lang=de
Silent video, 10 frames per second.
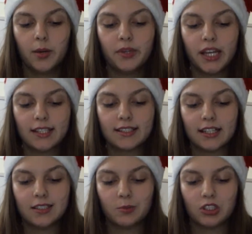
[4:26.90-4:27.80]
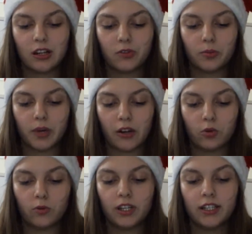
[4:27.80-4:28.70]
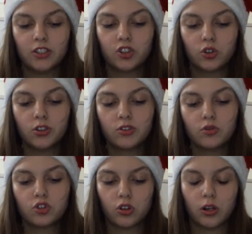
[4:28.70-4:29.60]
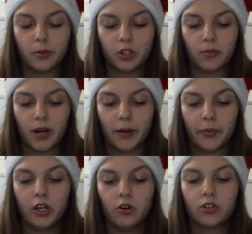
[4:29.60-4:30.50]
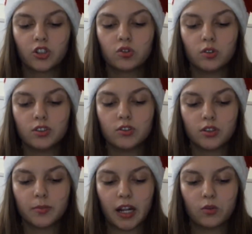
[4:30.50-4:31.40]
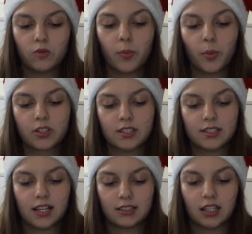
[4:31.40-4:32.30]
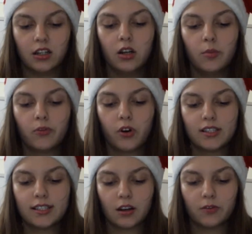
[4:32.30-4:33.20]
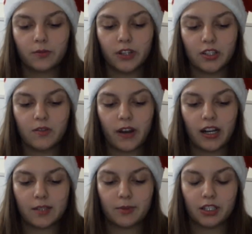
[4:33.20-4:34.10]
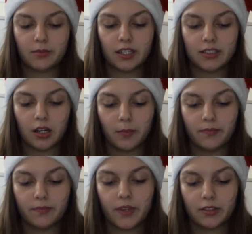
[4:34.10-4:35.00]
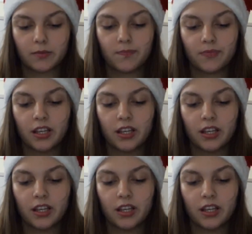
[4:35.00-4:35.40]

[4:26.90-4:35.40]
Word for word: Mia erzählt ihm schnell von dem Anruf, den Schulze und Schröder bekommen haben, und dass Schulze zu dem Anrufer Boss gesagt hat, bevor er sich auf den Weg zum Weihnachtsmarkt gemacht hat.